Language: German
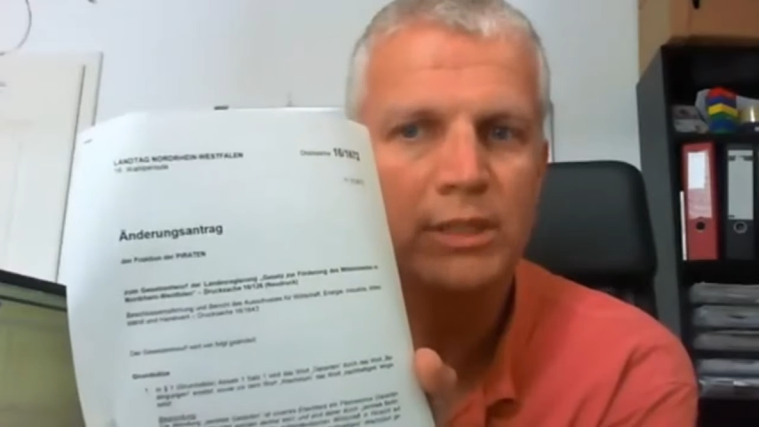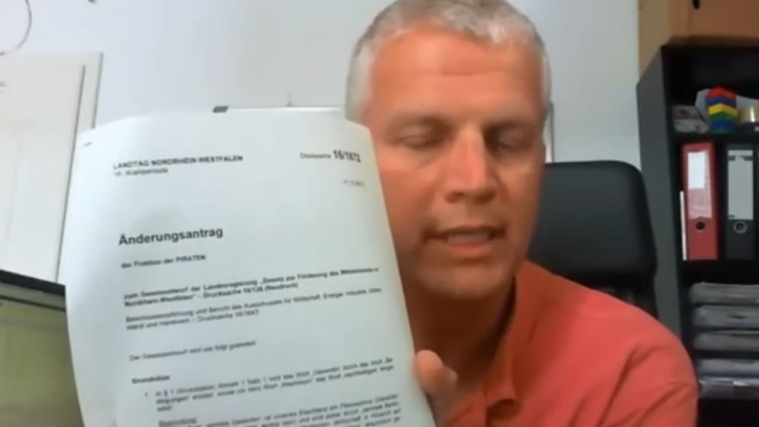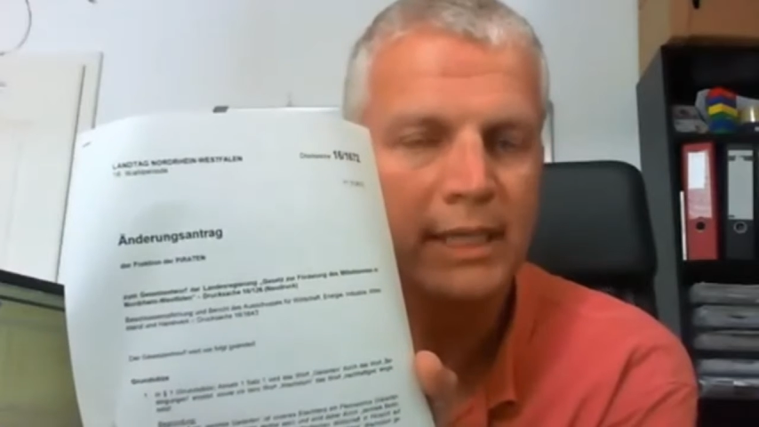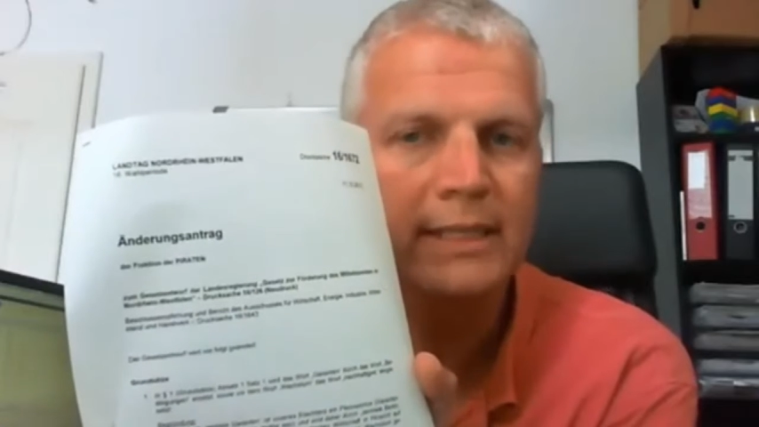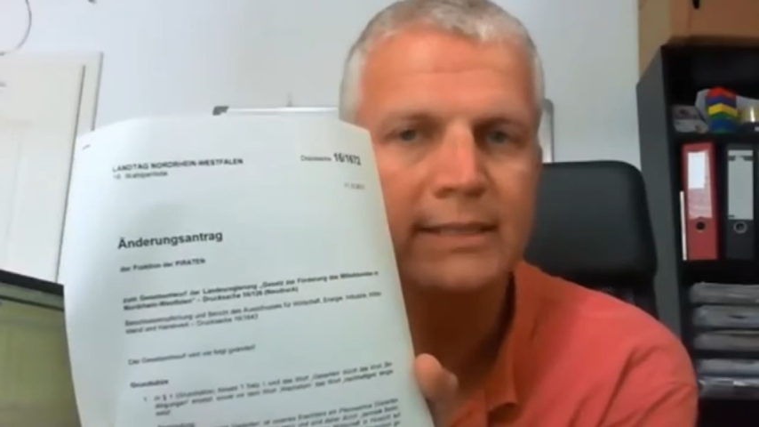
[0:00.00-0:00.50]

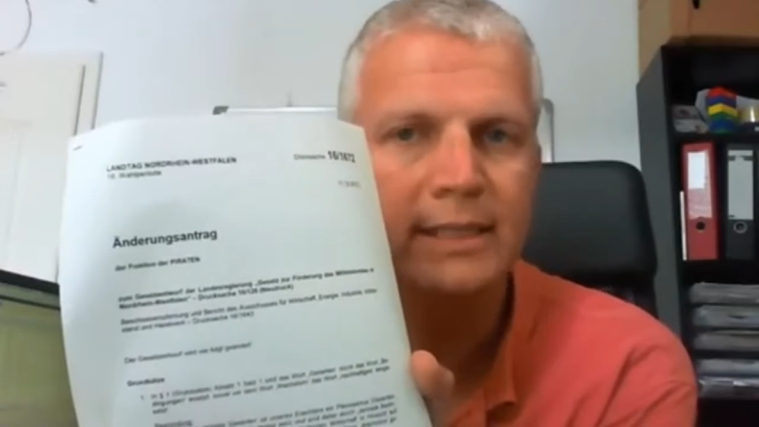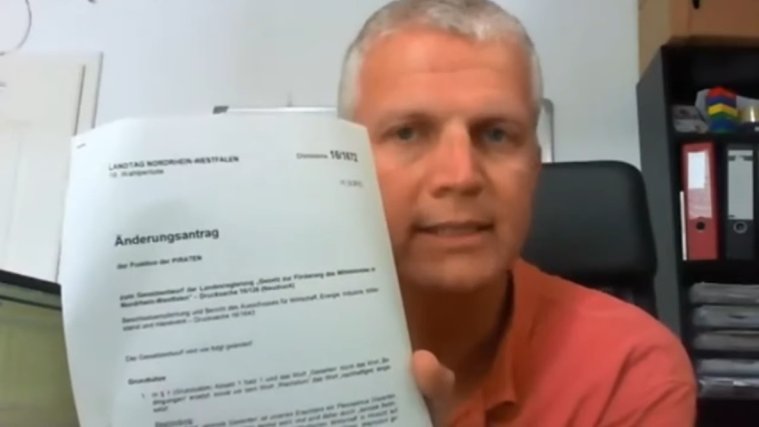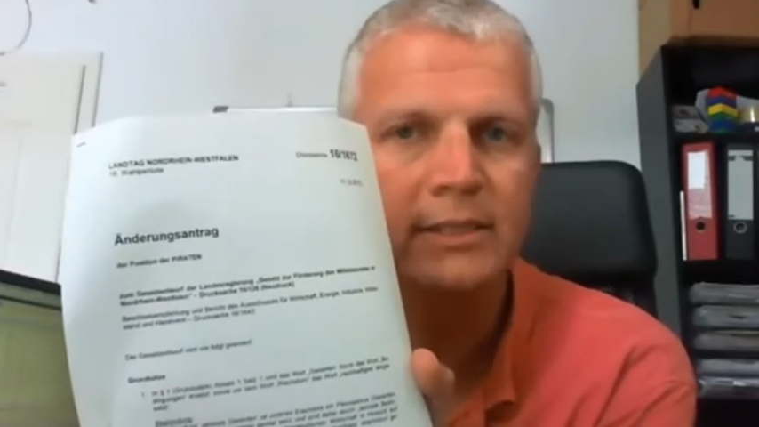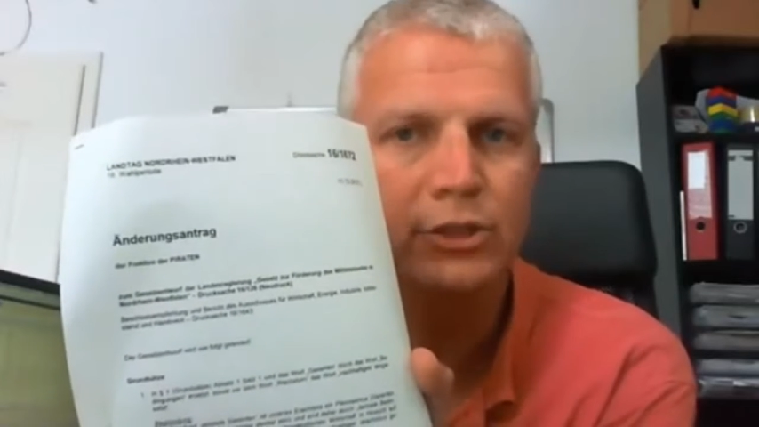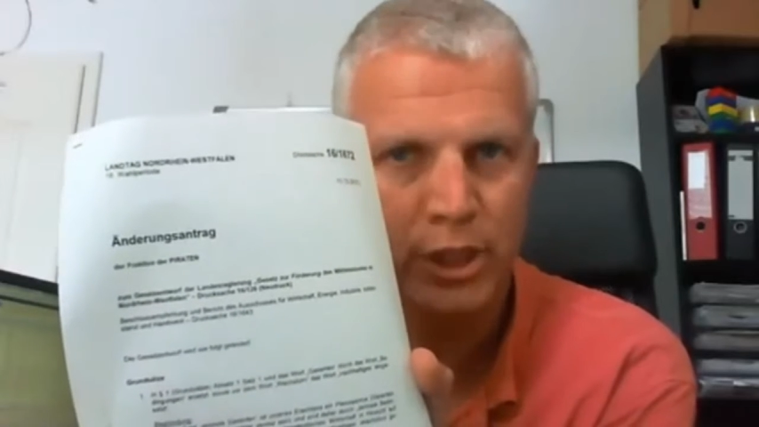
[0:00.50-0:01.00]

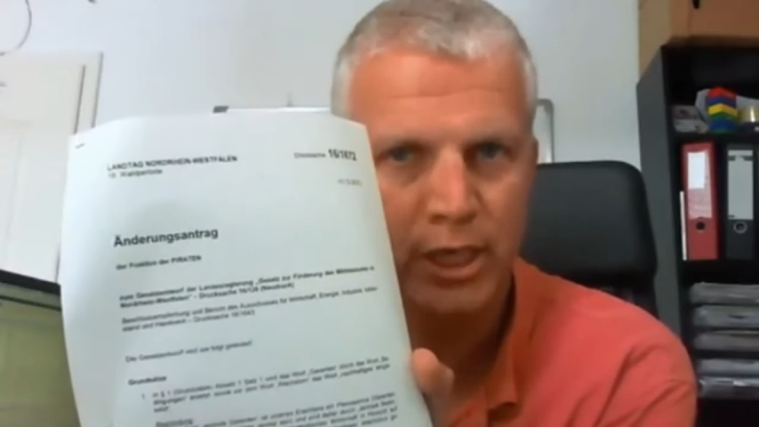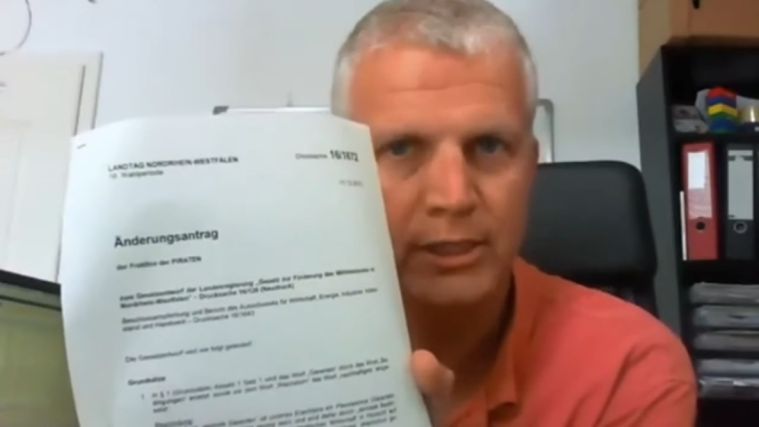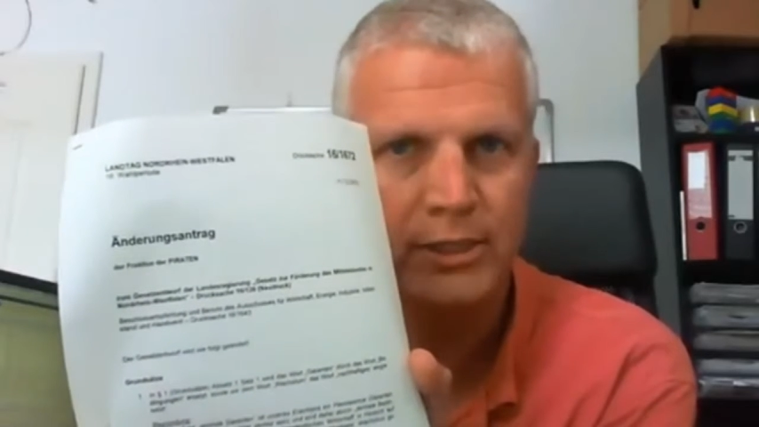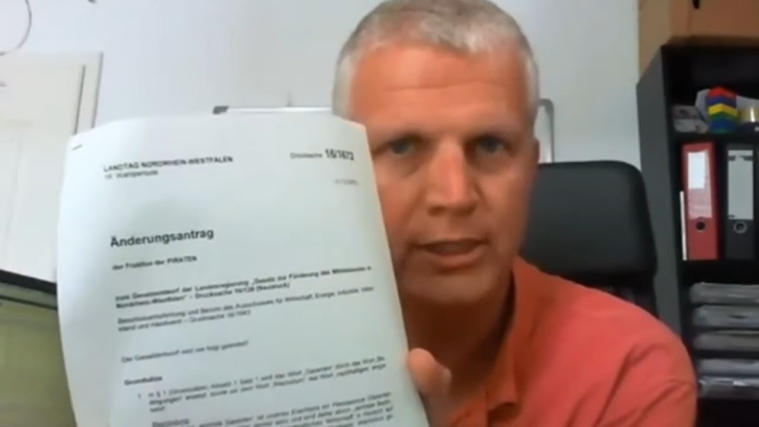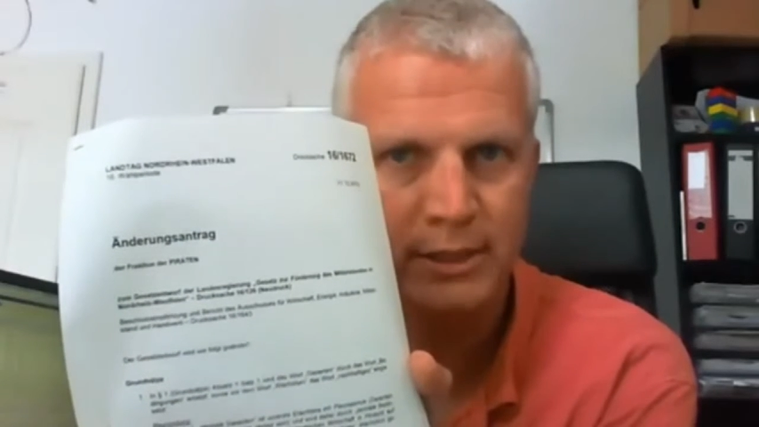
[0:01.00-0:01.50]

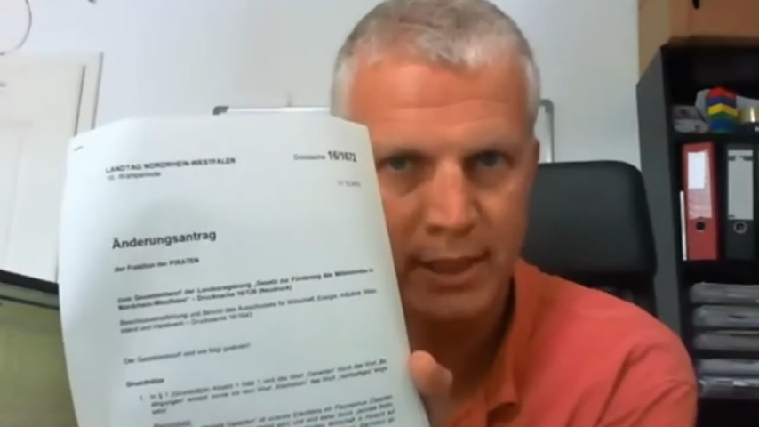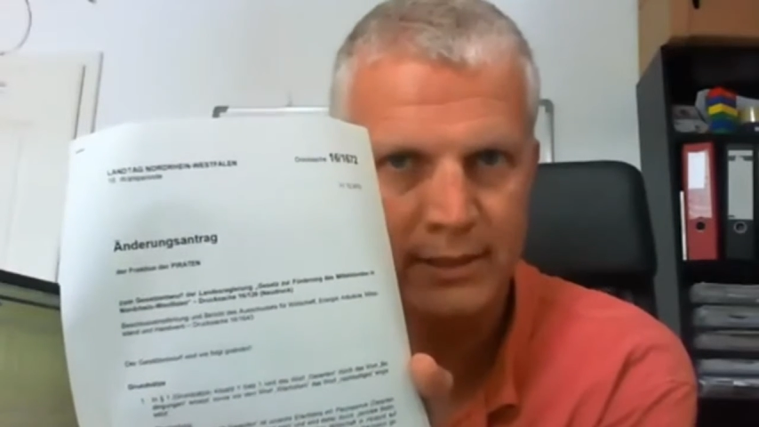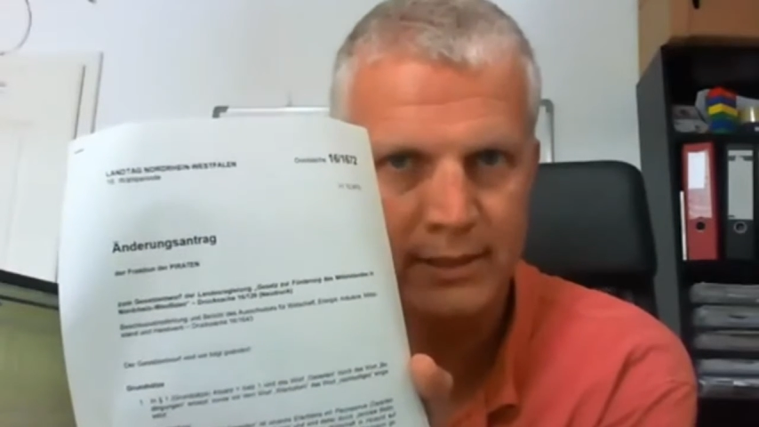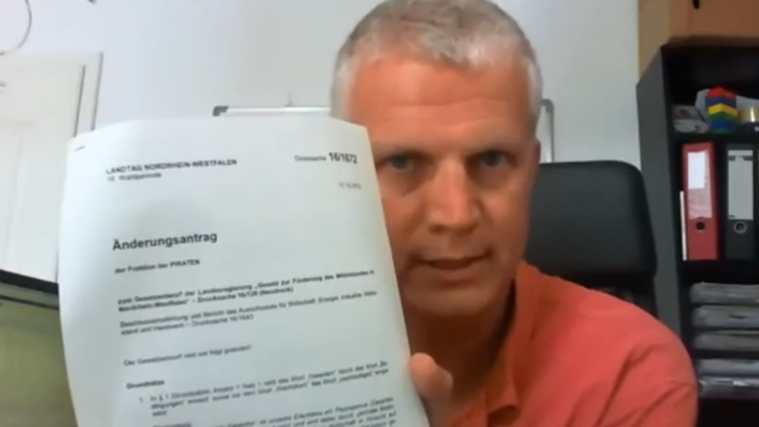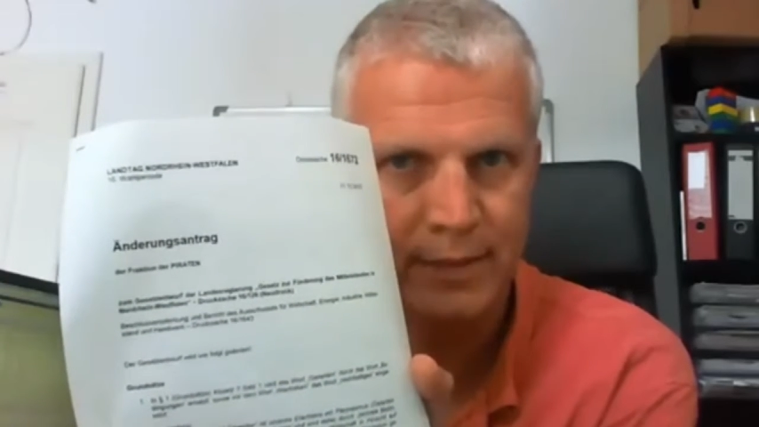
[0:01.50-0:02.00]

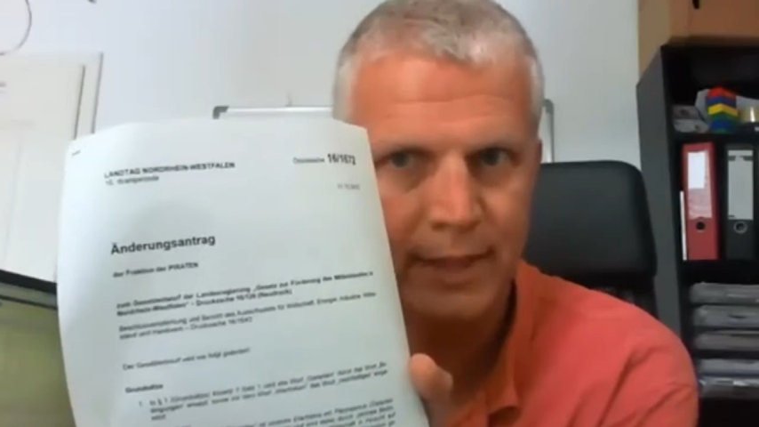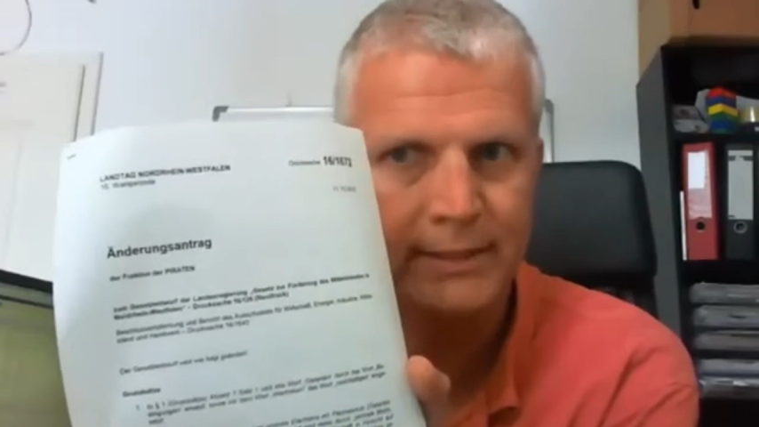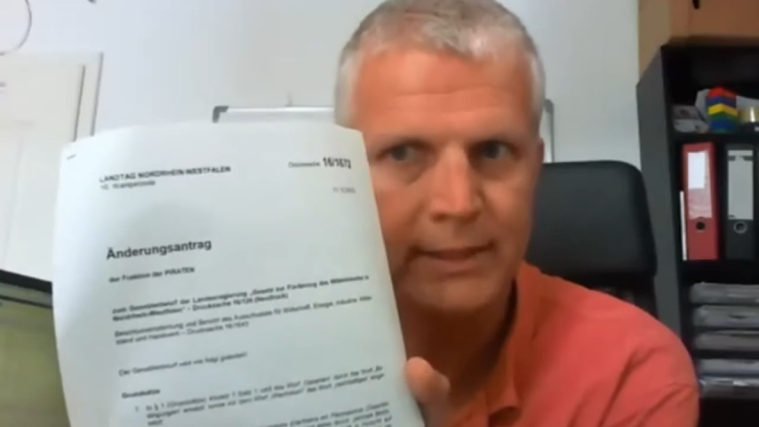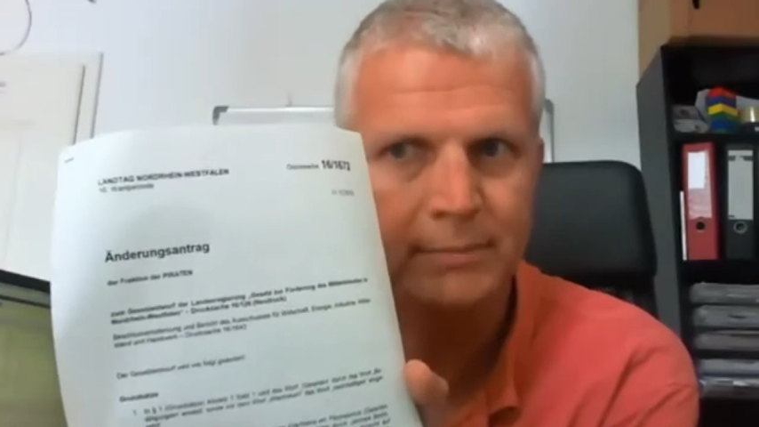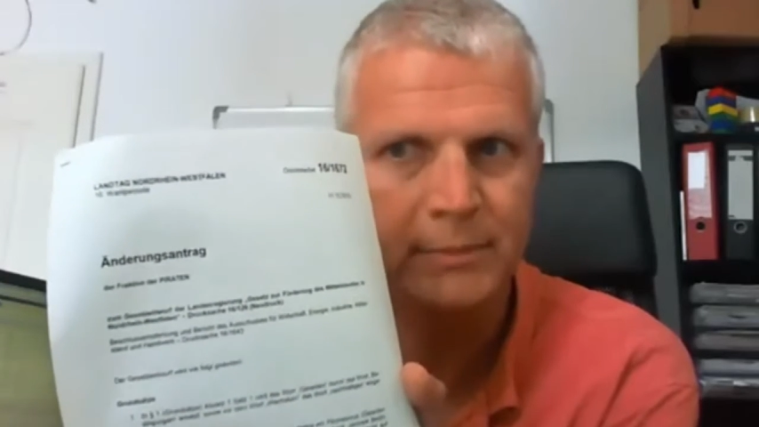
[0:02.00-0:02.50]

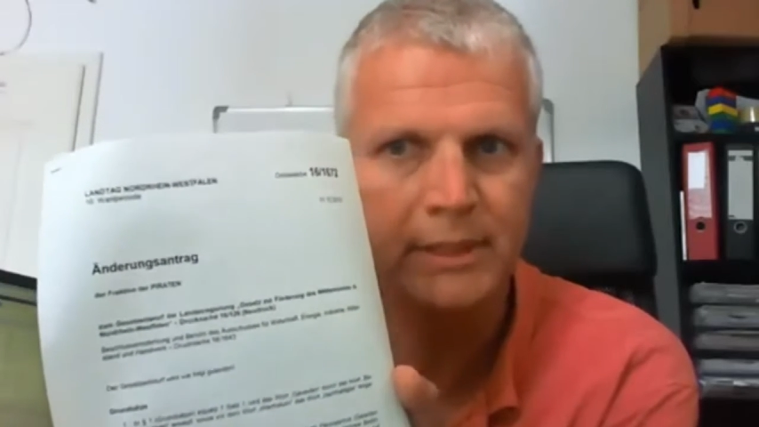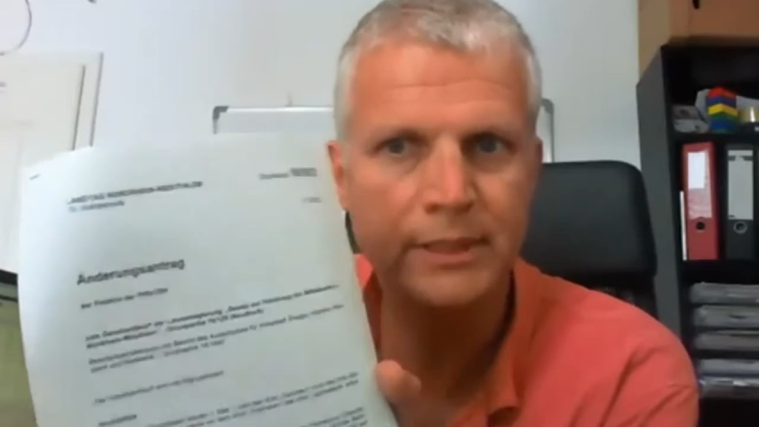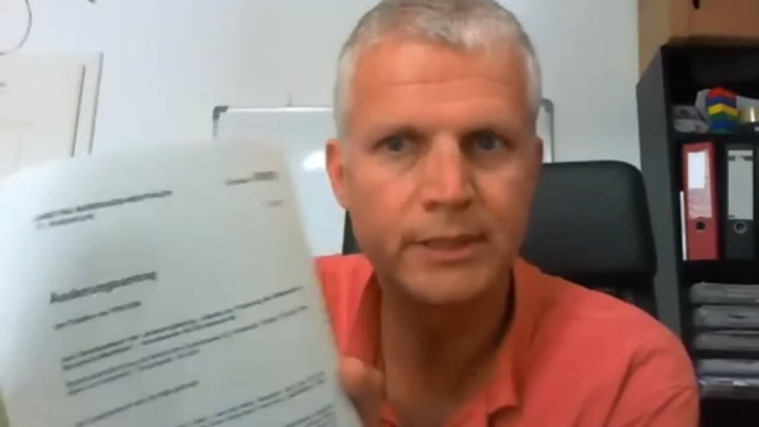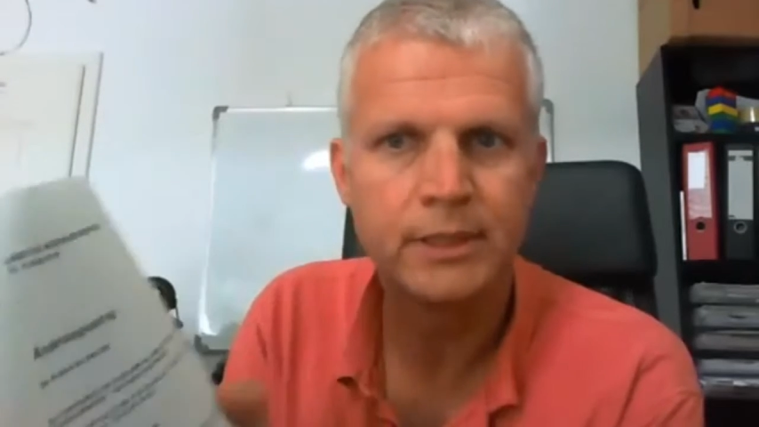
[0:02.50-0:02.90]
16-1672.